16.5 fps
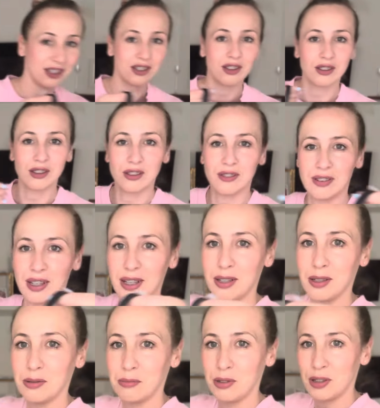gotowa,
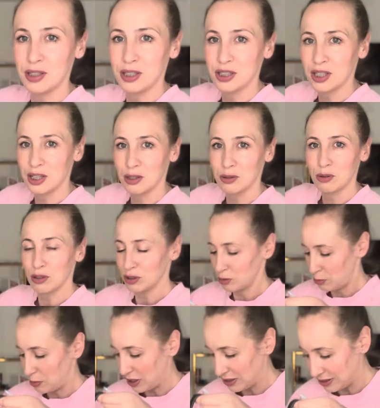biorę żarełko do
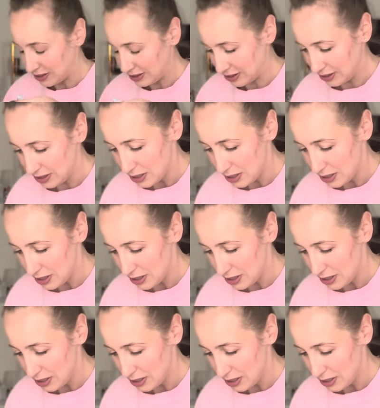pracy.